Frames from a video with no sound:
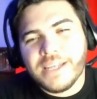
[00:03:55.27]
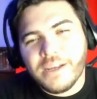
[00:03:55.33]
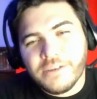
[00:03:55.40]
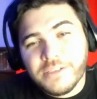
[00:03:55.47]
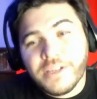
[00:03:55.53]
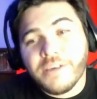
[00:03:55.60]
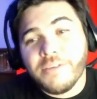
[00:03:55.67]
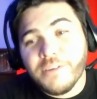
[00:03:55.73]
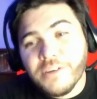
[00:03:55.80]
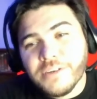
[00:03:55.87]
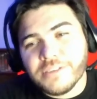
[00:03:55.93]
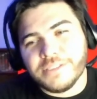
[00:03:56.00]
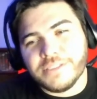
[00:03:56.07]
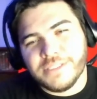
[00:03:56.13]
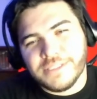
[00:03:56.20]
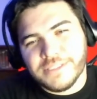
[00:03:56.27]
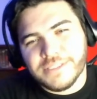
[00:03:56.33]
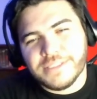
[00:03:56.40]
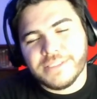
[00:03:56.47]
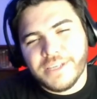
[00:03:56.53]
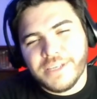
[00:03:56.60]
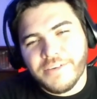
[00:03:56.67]
las botas de blockchain
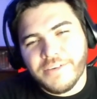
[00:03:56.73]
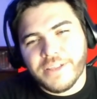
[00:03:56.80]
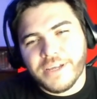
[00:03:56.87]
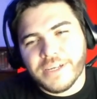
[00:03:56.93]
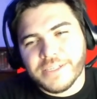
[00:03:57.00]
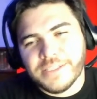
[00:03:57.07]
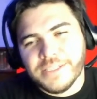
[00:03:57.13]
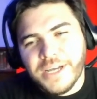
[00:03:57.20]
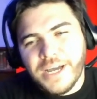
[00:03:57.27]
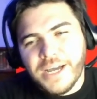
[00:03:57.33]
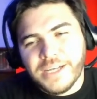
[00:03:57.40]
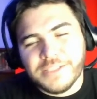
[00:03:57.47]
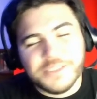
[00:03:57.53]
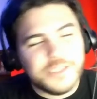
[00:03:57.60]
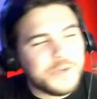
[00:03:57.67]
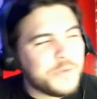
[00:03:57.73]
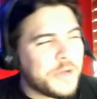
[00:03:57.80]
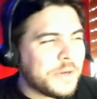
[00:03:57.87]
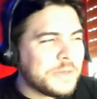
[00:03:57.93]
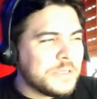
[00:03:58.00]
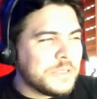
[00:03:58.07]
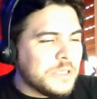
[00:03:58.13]
es verdad. Así que
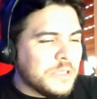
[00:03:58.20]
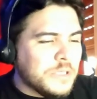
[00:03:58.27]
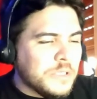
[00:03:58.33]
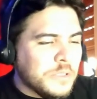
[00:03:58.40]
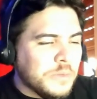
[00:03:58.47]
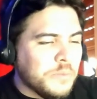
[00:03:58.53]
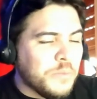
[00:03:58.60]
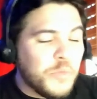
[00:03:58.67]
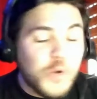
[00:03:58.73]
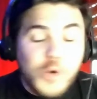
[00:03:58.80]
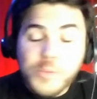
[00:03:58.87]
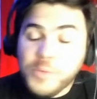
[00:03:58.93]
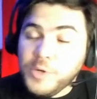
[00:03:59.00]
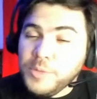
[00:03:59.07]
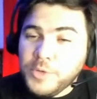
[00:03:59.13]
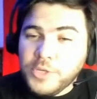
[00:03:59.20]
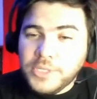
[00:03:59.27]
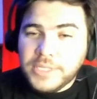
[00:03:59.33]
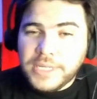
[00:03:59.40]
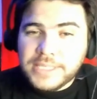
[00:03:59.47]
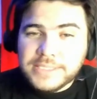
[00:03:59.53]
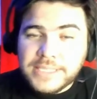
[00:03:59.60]
bueno, muy, muy, muy
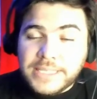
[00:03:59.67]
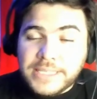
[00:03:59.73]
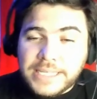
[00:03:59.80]
interesante